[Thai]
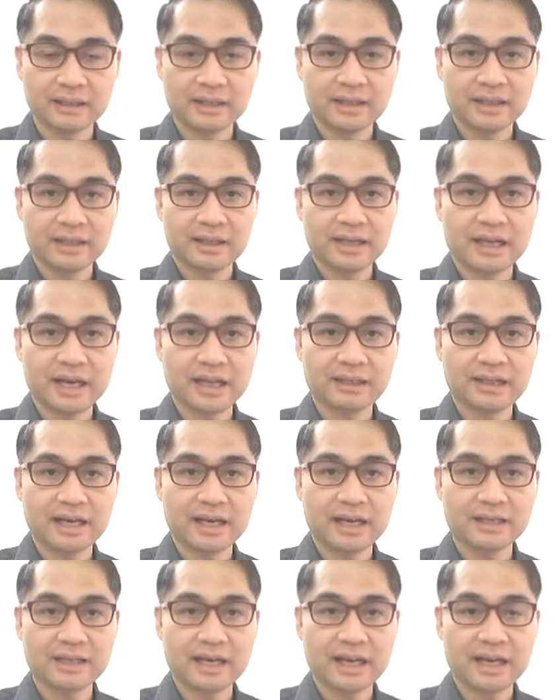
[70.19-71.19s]
ๆ การ
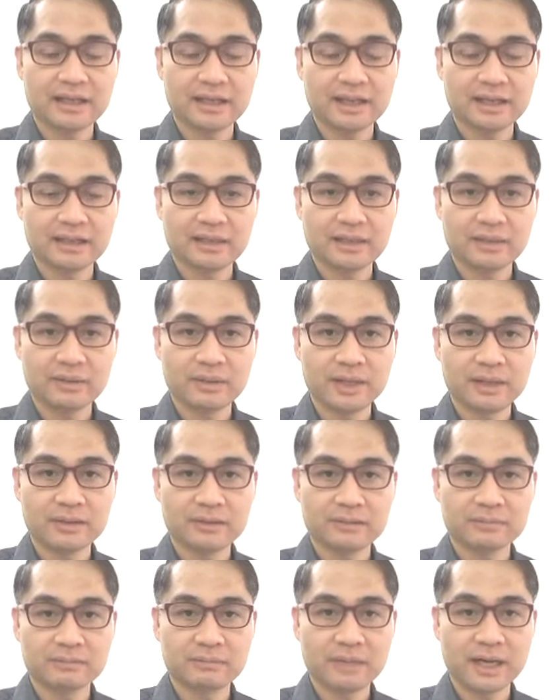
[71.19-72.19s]
ทายาอย่างเดียวนั้น
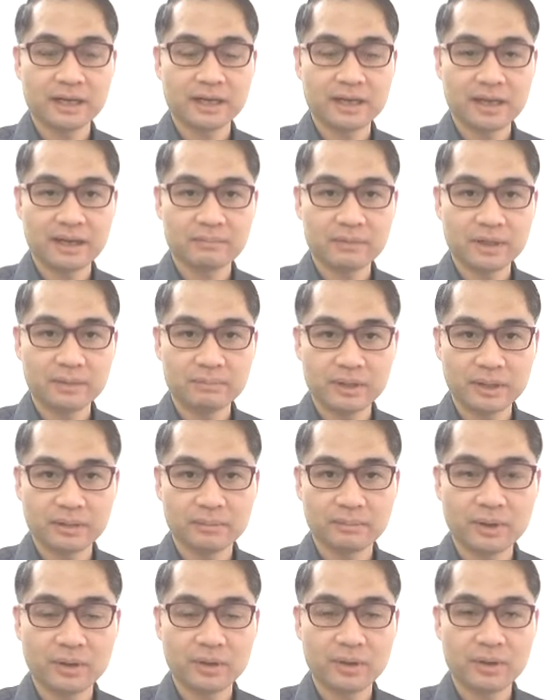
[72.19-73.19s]
บางครั้งไม่เพียง
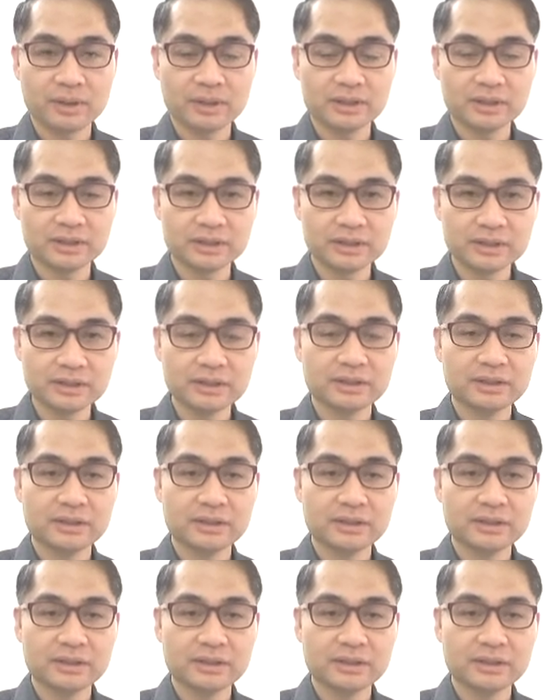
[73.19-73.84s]
พอหรือ